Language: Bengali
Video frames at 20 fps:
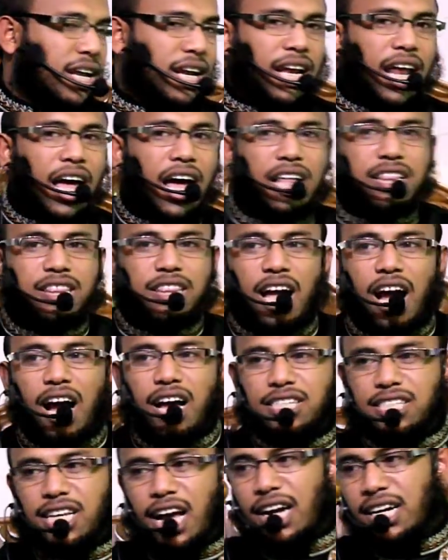লা
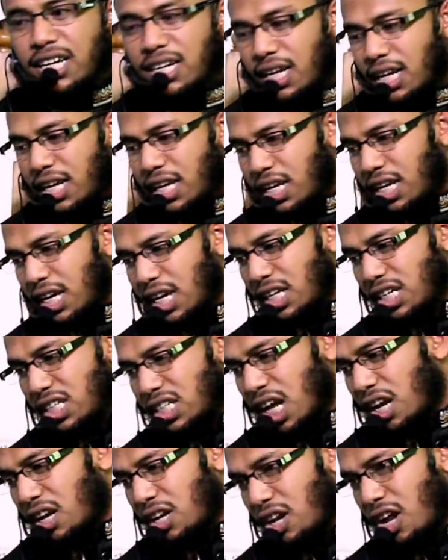তাহজান
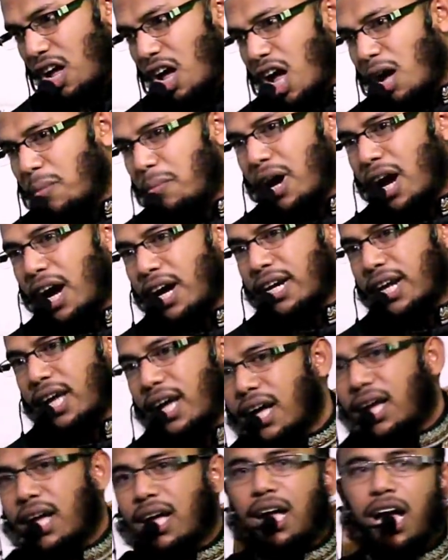ইন্নাল্লাহ মানা
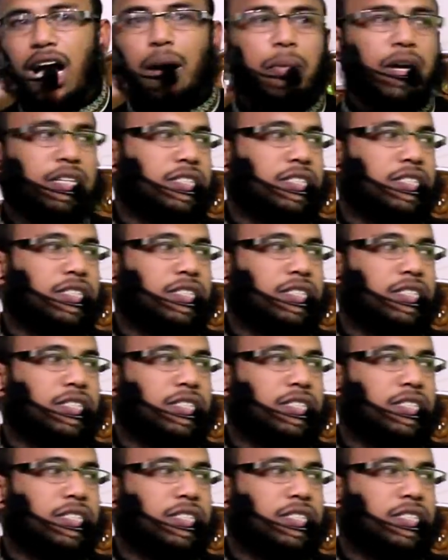আমার